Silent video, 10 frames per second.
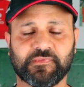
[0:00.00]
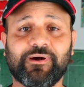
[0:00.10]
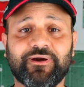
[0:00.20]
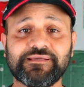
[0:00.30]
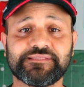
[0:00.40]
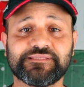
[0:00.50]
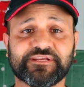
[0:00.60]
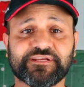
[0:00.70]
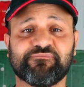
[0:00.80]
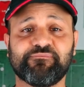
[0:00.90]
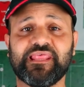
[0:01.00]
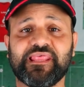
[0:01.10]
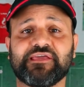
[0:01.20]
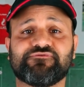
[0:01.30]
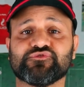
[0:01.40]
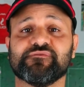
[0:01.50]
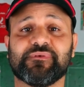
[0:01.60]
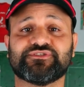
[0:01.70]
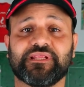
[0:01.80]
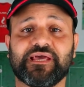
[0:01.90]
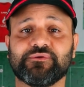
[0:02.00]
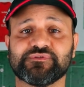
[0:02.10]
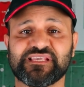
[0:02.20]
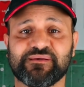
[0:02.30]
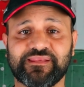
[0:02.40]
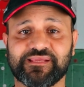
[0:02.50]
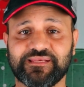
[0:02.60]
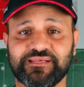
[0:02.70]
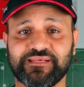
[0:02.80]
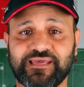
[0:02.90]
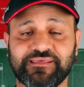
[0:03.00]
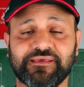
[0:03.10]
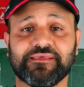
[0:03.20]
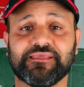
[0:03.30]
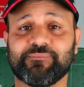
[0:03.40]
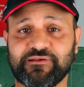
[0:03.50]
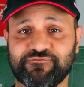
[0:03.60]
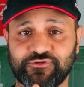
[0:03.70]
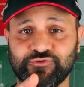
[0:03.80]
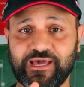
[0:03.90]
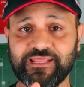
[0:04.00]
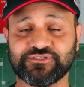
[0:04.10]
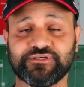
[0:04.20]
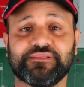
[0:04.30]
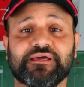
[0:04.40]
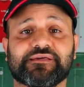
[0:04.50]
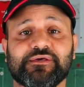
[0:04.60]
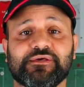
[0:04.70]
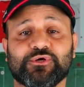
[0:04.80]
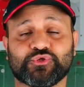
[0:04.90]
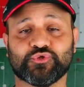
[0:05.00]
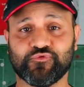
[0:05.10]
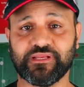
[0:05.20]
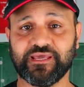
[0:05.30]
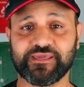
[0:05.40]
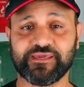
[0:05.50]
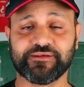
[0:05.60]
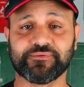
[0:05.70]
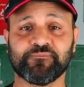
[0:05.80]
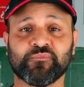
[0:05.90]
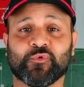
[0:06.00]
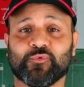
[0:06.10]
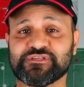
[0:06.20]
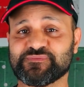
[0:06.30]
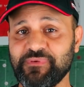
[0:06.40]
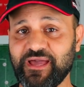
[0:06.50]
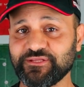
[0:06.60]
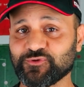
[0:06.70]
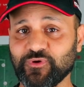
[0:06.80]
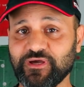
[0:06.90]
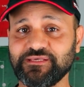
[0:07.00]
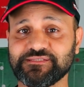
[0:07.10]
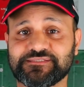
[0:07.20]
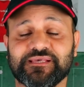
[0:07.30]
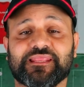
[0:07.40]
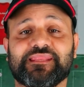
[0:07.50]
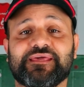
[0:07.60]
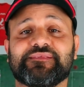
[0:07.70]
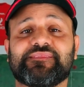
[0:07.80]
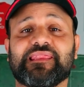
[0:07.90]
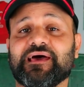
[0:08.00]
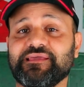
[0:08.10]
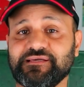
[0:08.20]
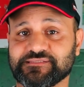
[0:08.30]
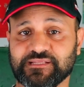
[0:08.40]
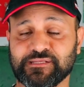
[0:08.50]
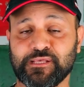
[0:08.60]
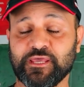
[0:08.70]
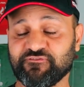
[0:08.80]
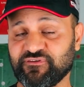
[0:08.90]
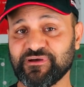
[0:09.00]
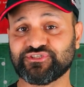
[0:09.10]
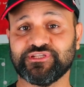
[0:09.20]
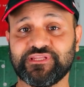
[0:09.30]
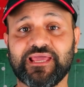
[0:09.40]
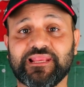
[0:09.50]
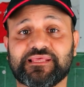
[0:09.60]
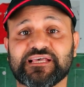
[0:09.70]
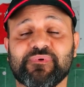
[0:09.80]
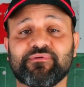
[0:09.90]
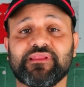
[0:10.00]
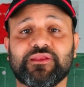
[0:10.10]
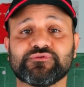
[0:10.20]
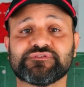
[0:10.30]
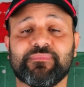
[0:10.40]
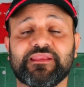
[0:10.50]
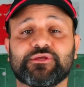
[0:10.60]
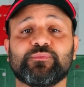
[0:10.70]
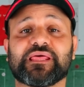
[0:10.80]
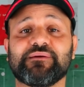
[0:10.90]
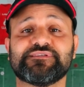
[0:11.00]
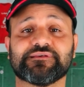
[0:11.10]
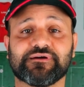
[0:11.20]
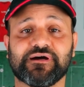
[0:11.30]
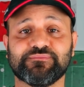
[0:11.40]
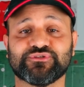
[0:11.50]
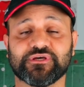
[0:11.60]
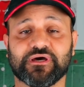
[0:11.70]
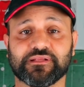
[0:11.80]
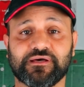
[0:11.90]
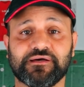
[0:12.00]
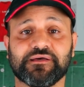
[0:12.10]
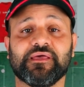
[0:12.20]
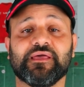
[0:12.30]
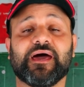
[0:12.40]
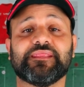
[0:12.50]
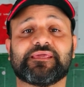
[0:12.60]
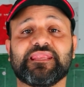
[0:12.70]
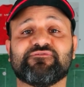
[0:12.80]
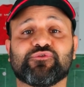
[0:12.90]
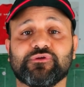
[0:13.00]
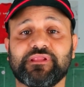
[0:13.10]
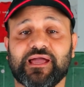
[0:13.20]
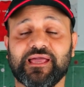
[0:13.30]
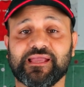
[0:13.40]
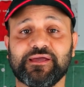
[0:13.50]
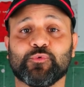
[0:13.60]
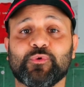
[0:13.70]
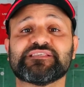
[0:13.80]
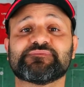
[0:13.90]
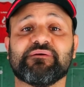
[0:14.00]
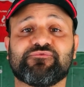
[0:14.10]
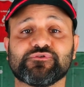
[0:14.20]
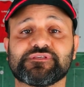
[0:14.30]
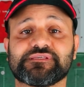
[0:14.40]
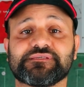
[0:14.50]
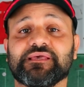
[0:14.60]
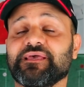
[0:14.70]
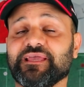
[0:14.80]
لو عايز تعرف مين اللي هيفوز في ماتش الاهلي والزمالك اللي جاي يبقى الفيديو ده علشانك شوفه للاخر واسمعني كويس لان ده اللي هيحصل في ماتش نهائي الكاس ما بين الاهلي والزمالك يوم الخميس القادم ان شاء الله هنتكلم في كل حاجه واسباب فوز